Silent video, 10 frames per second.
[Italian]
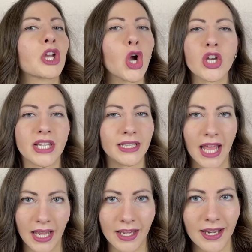Cose
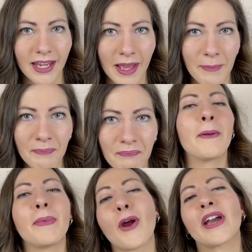tecniche.
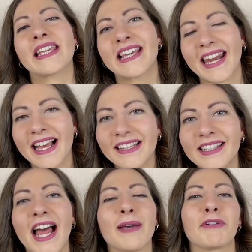Però in
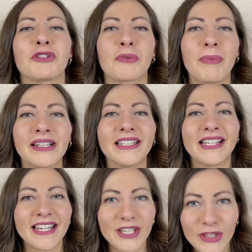realtà la maggior parte
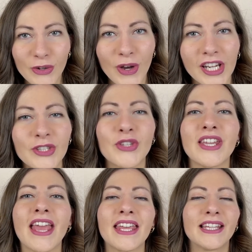degli storici è